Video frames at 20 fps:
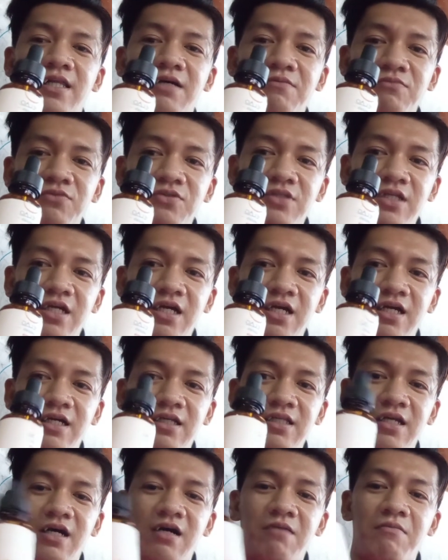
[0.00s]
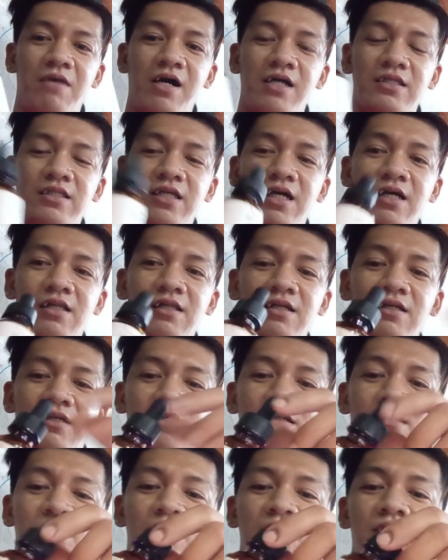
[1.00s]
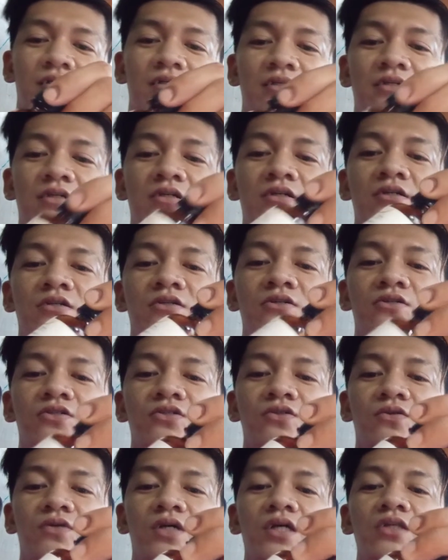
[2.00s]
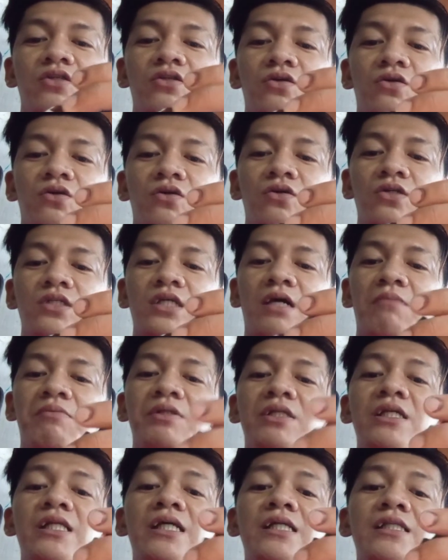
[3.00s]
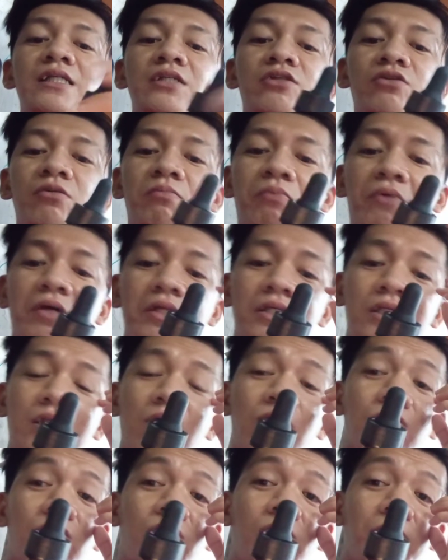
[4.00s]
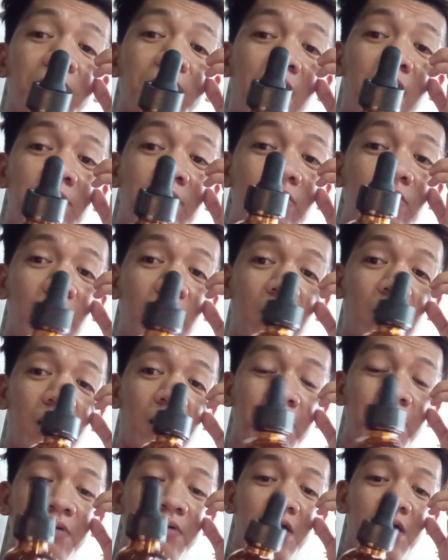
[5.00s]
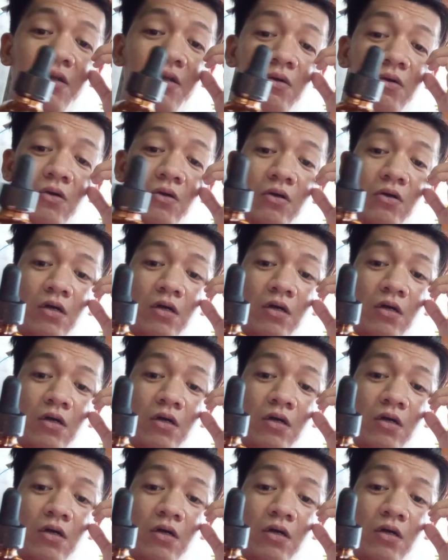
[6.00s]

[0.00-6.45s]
Alam nyo na. Nakabattle. So, eto, sabi nila dito, pwede daw itong pangmukha, pero